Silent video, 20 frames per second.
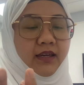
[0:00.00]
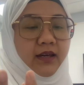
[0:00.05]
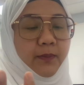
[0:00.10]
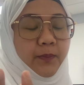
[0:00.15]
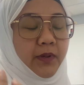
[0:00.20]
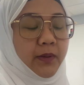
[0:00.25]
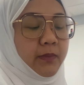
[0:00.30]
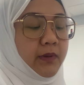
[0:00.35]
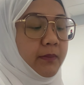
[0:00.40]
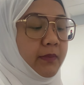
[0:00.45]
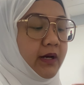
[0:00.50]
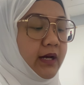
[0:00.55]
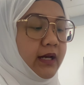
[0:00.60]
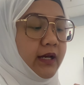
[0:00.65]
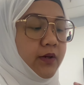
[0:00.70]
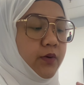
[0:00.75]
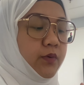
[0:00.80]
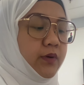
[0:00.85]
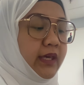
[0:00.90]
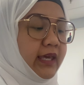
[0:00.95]
kapag may mga
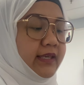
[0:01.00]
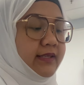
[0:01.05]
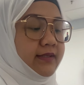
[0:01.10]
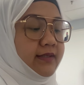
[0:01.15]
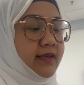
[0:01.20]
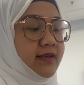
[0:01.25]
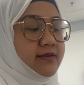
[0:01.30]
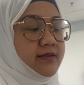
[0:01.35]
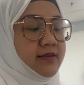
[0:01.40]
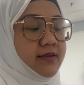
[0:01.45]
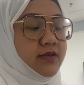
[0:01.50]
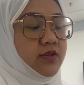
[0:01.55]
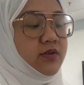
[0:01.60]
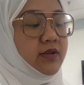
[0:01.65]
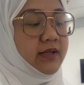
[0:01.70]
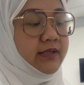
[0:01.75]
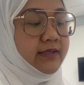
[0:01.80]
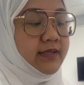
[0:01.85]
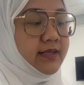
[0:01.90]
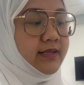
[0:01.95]
ganong cases, yun
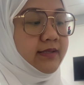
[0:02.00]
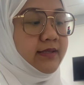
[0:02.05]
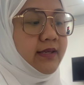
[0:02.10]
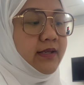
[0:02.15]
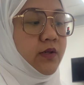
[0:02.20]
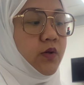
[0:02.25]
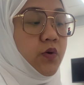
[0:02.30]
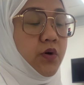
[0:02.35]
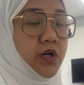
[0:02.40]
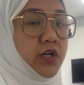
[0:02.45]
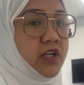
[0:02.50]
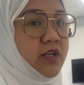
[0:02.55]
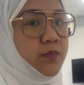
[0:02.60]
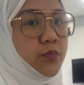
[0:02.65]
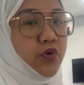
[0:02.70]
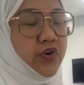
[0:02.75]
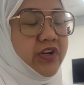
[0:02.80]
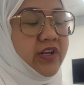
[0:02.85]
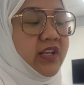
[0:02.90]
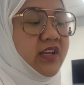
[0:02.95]
ang sinisend ko early
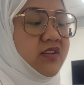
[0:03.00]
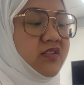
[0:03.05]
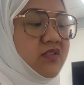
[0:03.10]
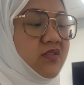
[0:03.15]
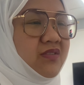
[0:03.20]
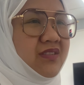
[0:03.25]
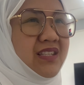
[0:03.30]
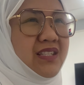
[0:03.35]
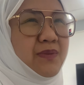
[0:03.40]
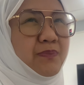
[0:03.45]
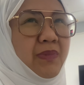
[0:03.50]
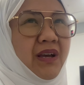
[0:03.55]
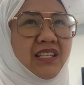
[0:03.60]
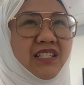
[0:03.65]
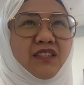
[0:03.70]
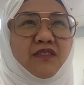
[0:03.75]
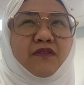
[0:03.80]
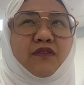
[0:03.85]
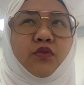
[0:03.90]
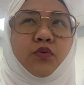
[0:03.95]
morning. So, this past
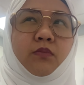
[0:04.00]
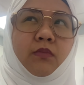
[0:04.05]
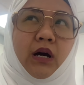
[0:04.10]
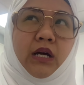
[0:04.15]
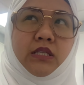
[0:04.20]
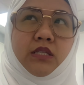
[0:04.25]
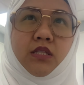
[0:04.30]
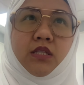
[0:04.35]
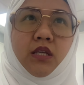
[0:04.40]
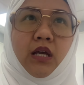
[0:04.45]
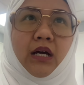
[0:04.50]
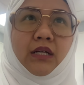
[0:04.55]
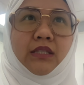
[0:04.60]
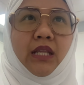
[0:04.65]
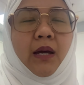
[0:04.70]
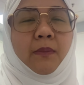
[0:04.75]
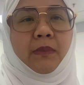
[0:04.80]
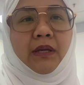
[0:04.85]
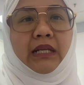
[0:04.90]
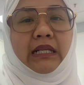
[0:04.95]
few months, ang
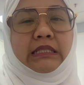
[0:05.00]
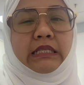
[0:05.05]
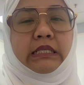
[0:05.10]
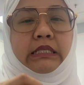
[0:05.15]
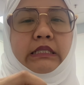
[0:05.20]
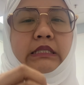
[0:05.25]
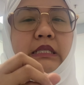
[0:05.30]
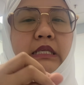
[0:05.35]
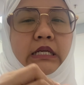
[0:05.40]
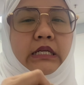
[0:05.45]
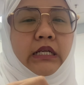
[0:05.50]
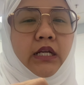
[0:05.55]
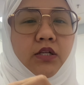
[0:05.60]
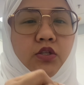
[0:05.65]
daming nasisting ng